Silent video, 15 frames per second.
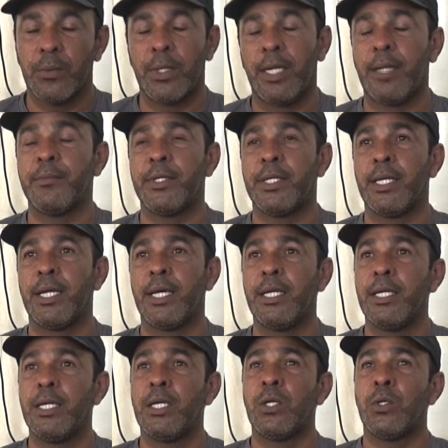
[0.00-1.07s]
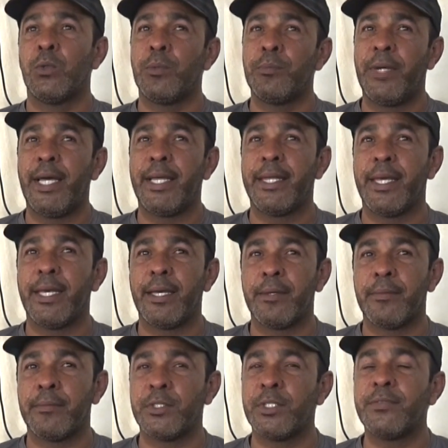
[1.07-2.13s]
والحمد لله ومن
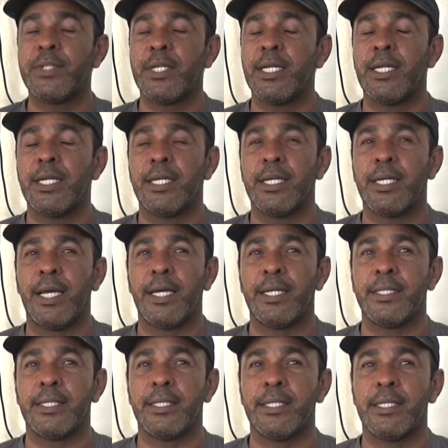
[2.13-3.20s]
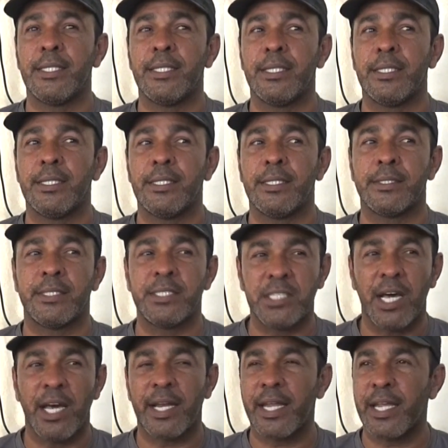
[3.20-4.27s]
بعدها شفت يعني
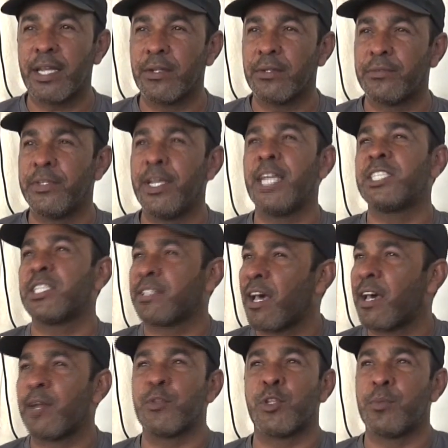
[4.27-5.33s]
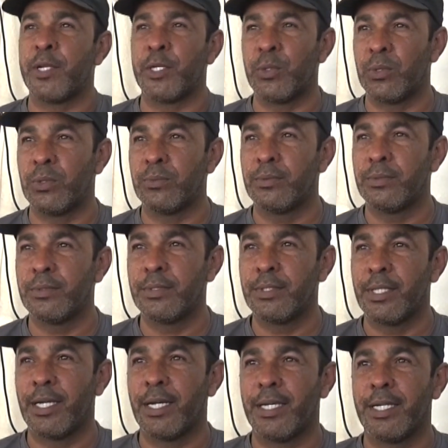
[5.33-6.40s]
التجاره فيها شطاره مثل ما يقولوا
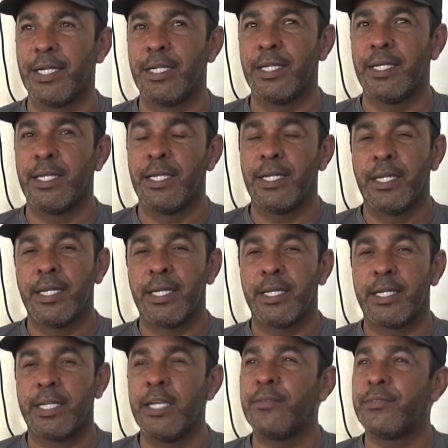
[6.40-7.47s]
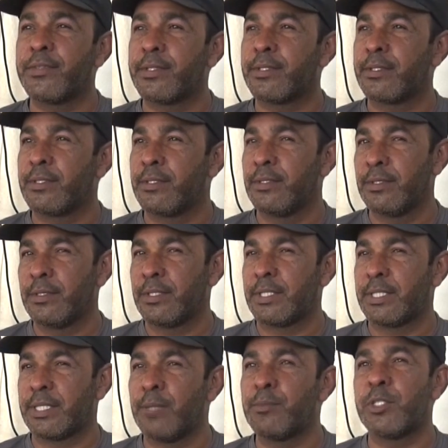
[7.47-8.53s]
صحيح كيف
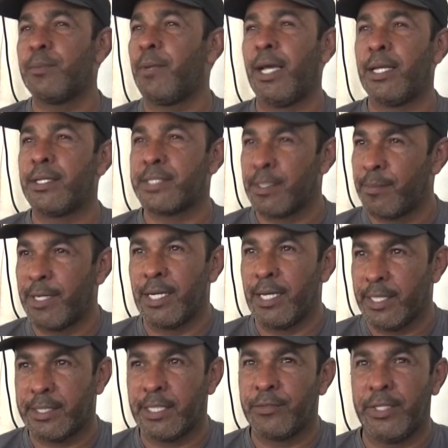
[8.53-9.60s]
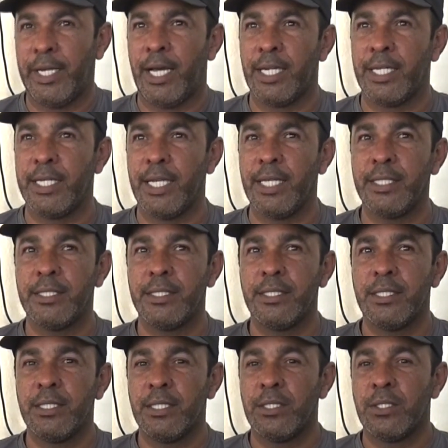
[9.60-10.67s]
تمشي مع الزمن اللي انت فيه حاليا
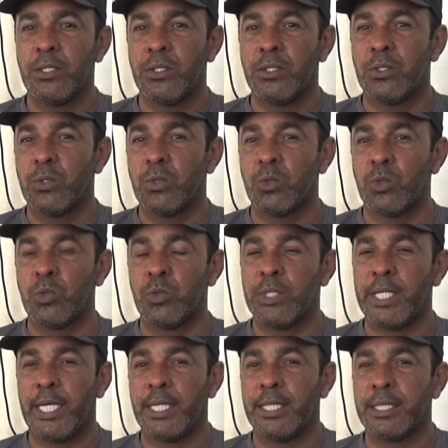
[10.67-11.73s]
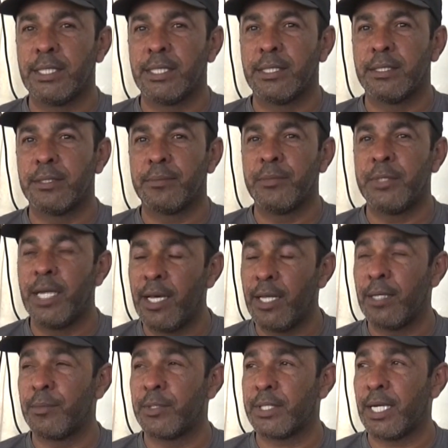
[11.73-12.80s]
ويعني من
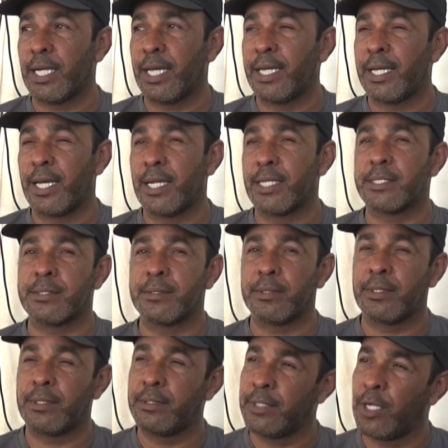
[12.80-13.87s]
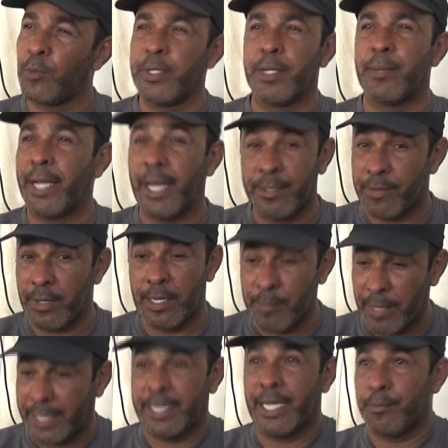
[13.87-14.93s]
هذا المنطلق انا خلاص يوميا بقعد في
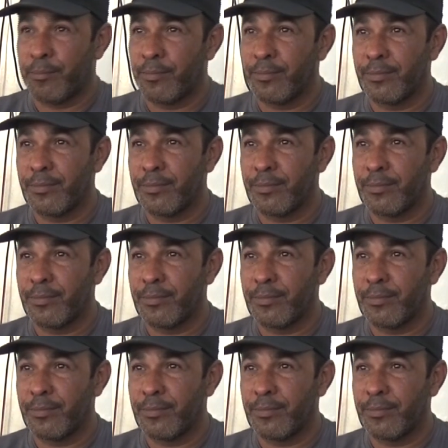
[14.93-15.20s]
المكتب